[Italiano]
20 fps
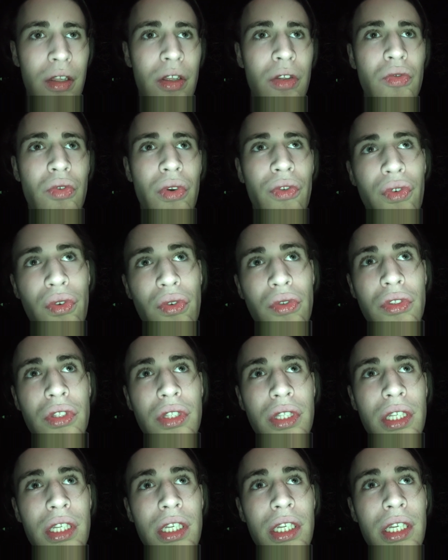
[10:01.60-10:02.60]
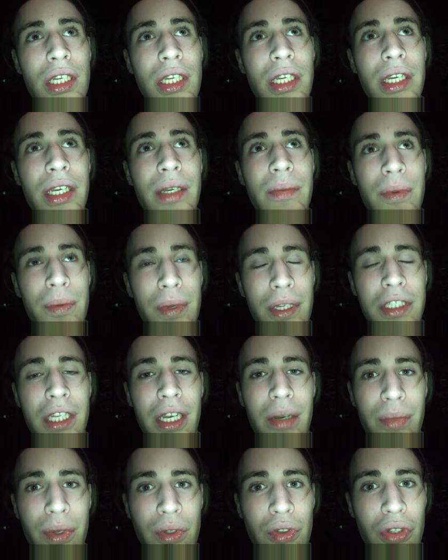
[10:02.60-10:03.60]
Due frutti, mi
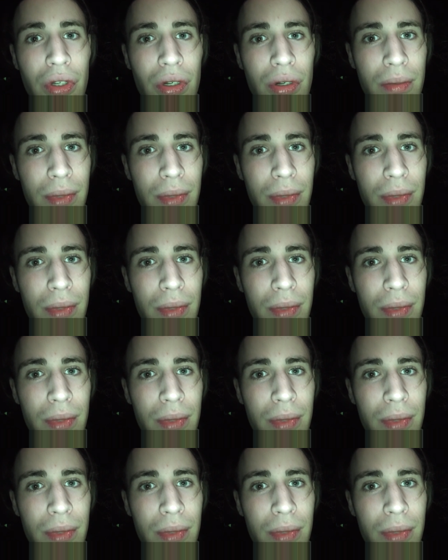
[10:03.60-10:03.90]
piacerebbe un giorno